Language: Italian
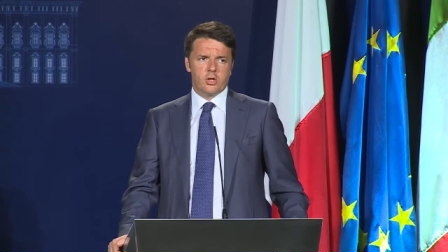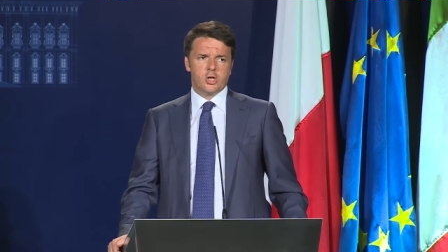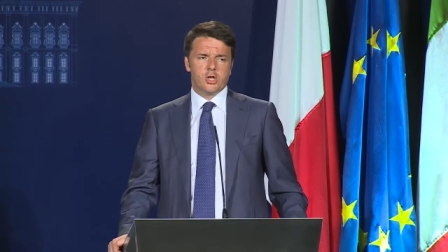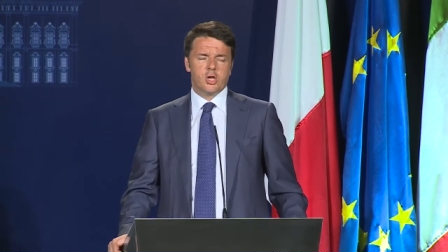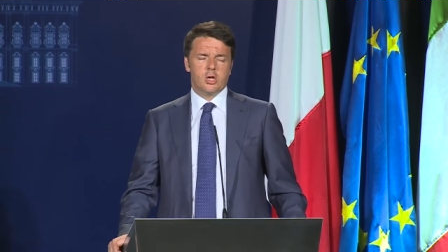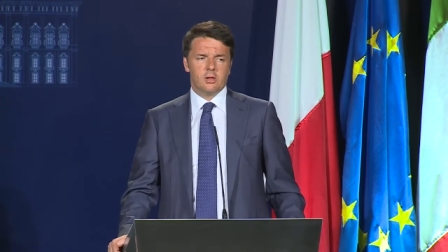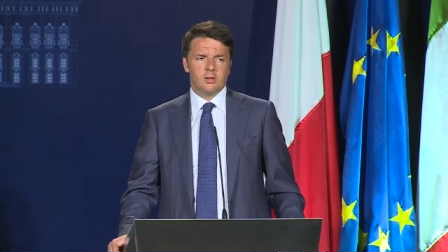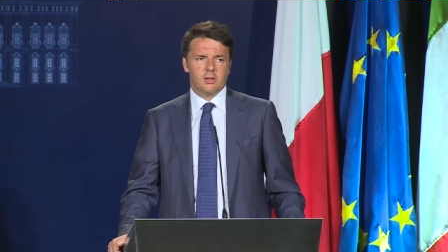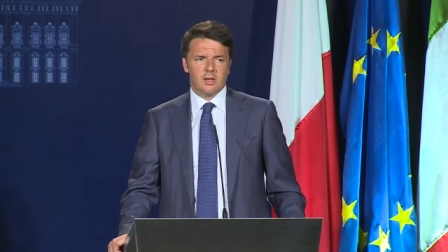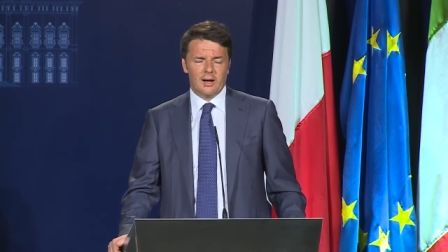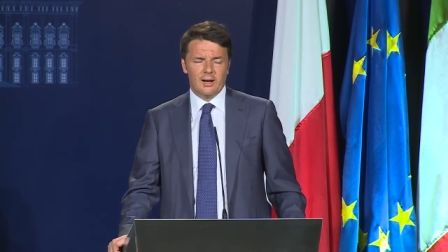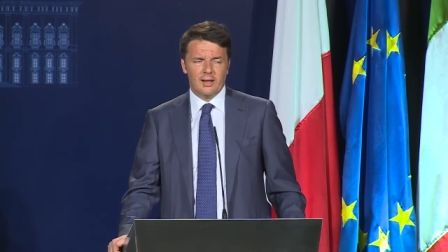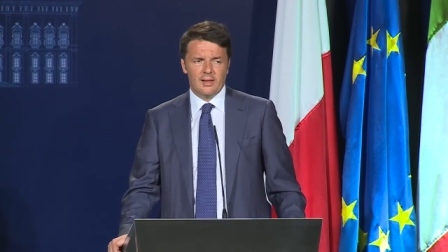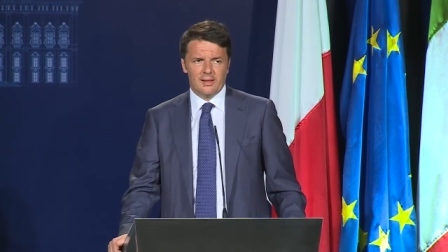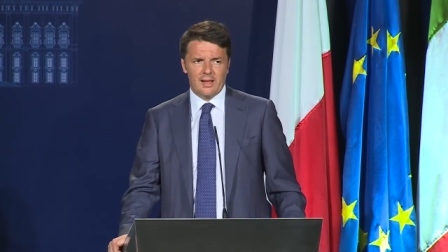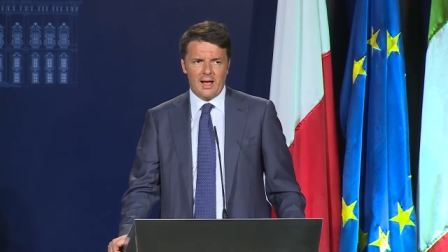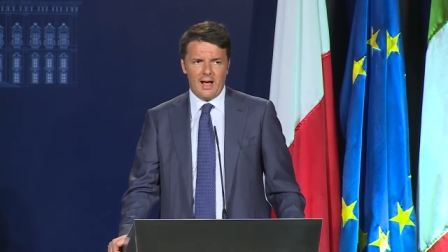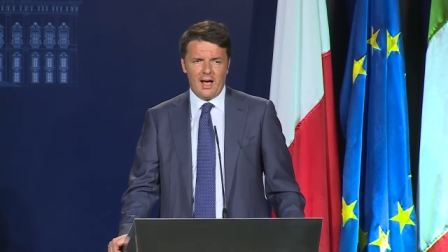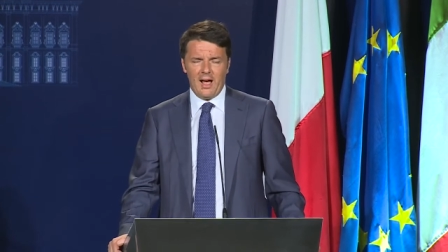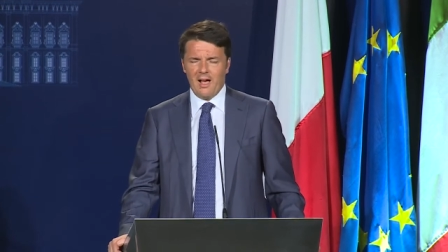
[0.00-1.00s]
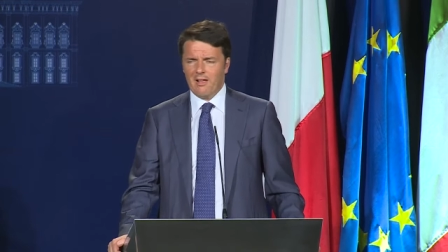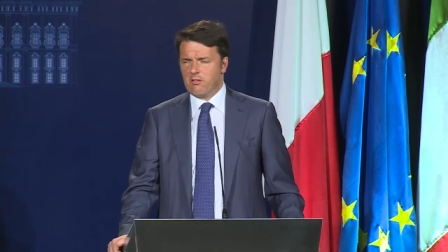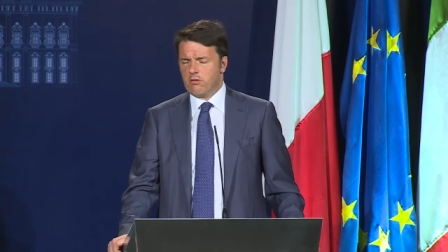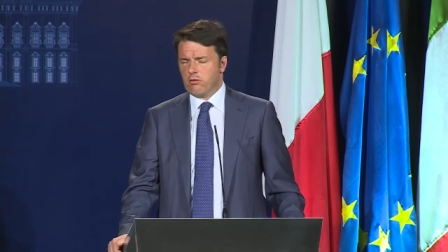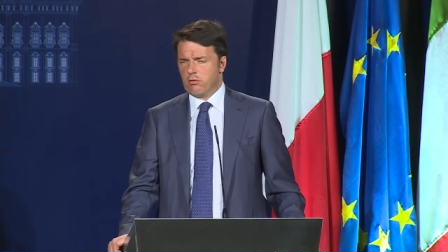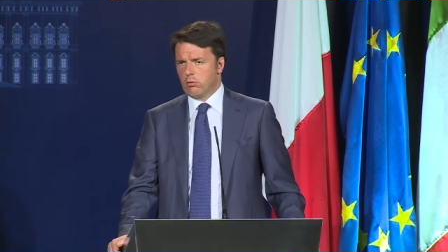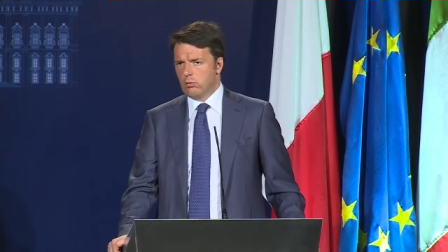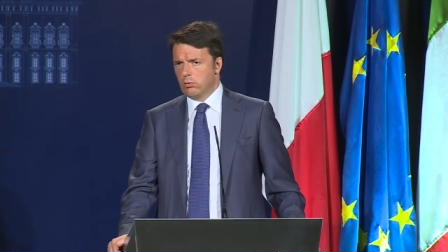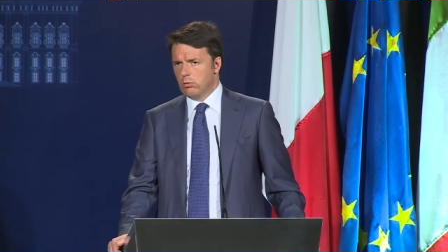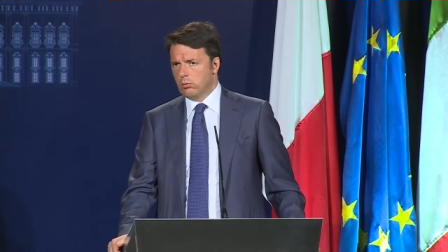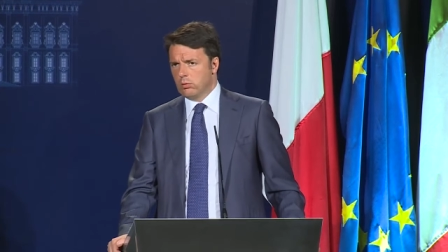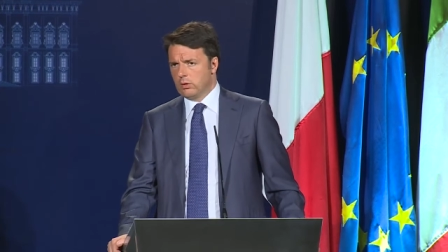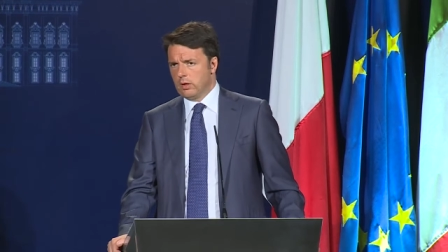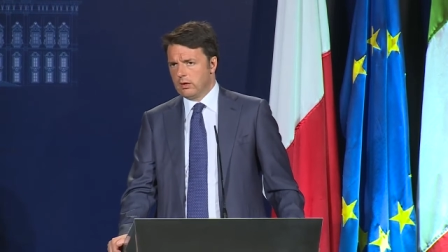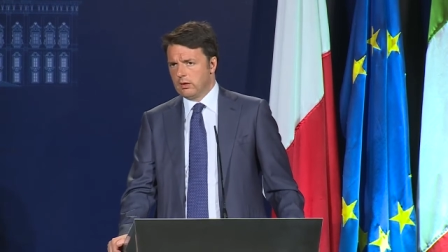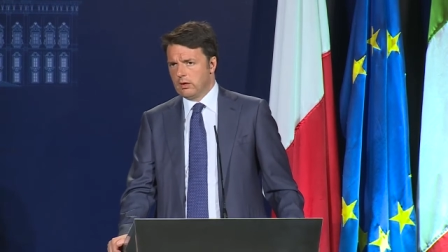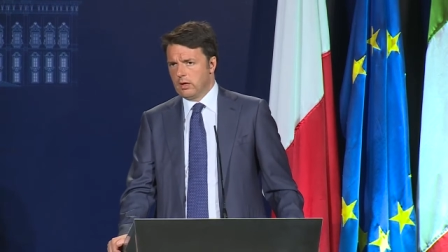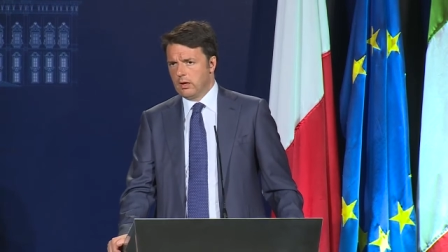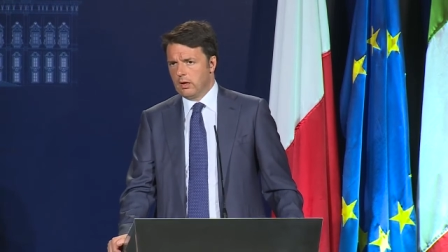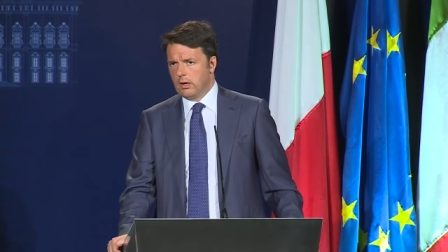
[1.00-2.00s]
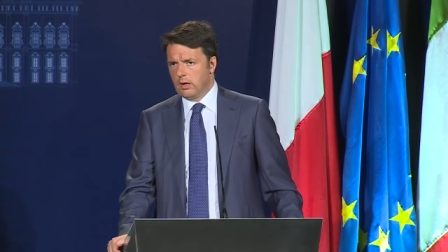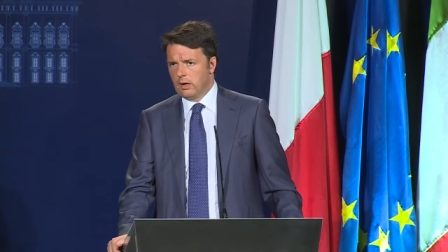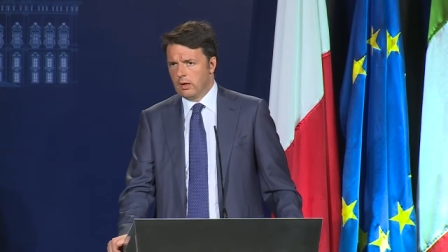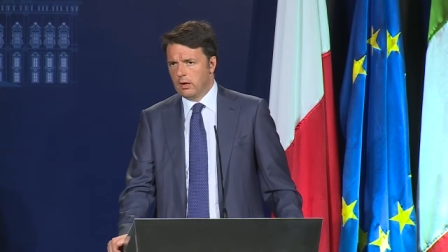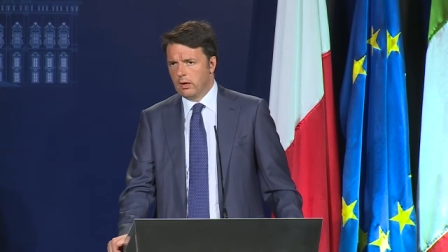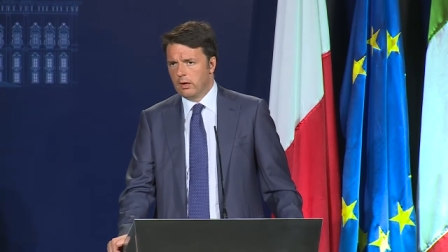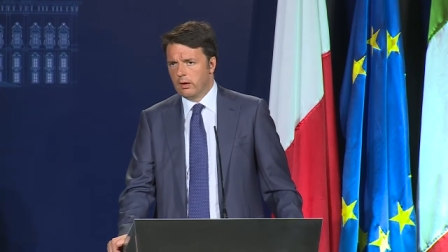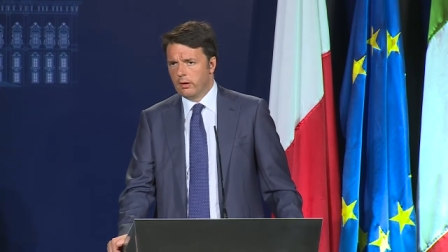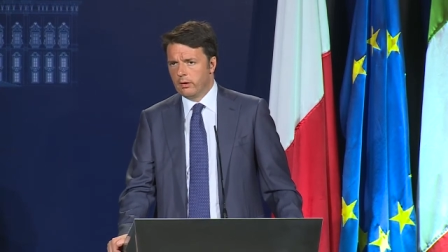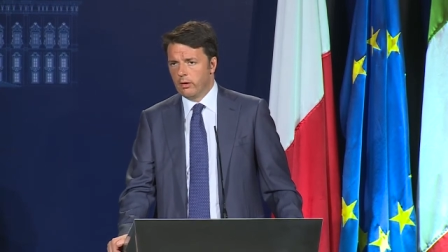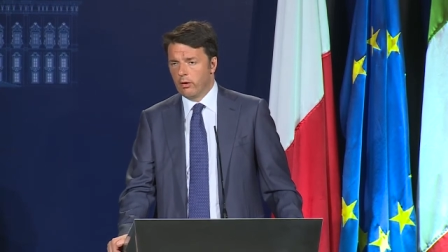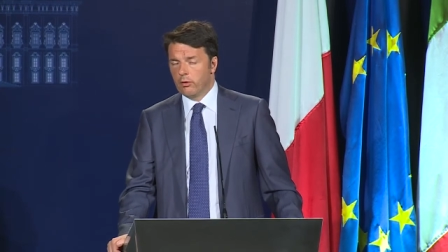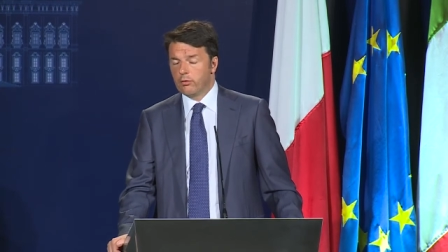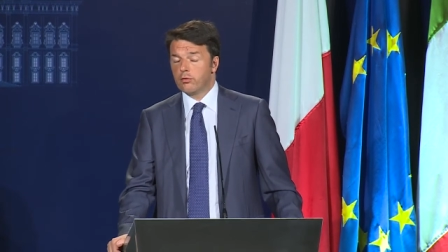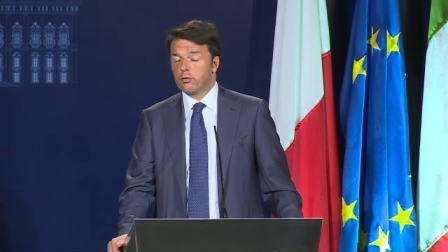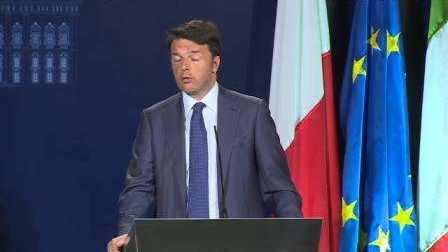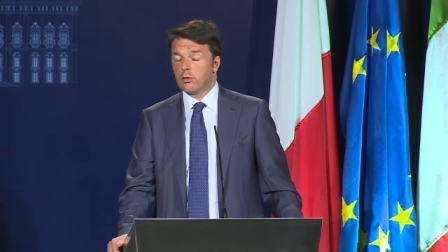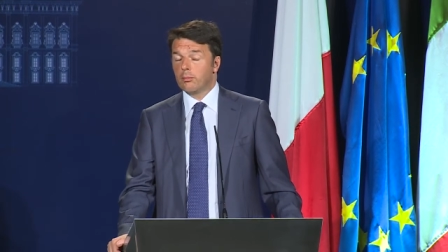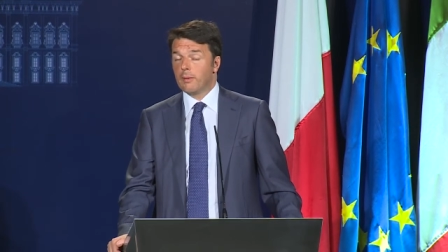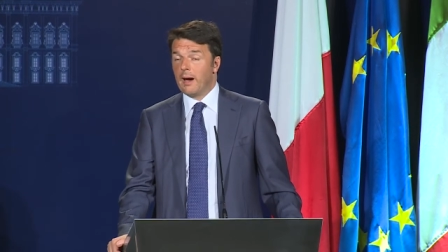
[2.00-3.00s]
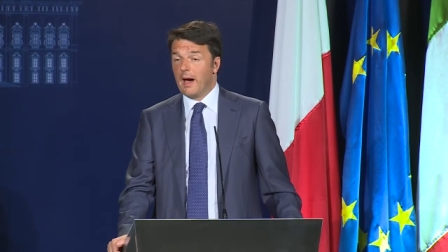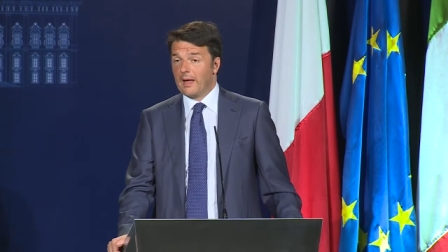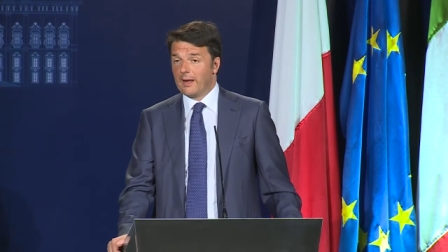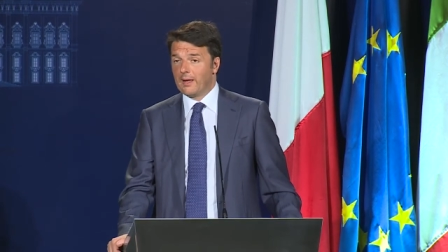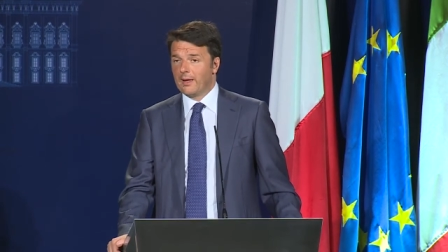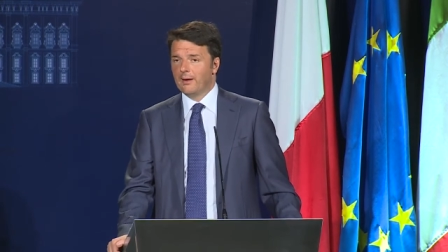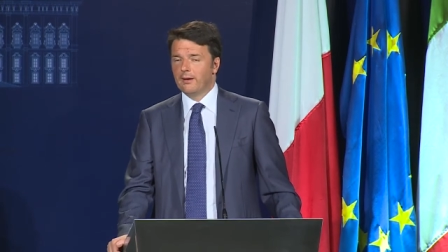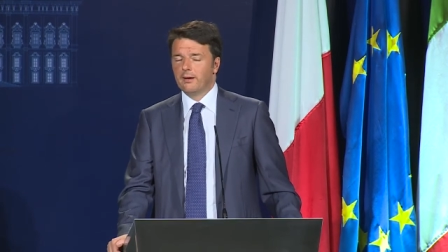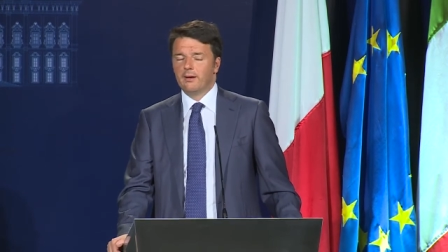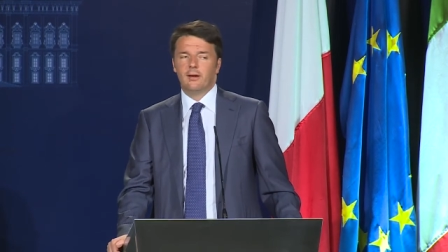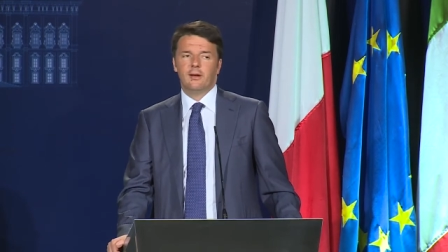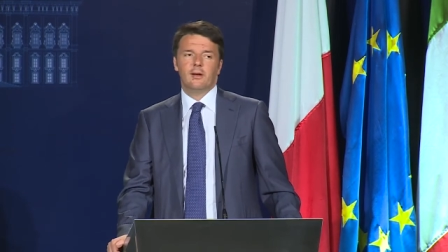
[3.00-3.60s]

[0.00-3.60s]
centralità assoluta del nostro mare,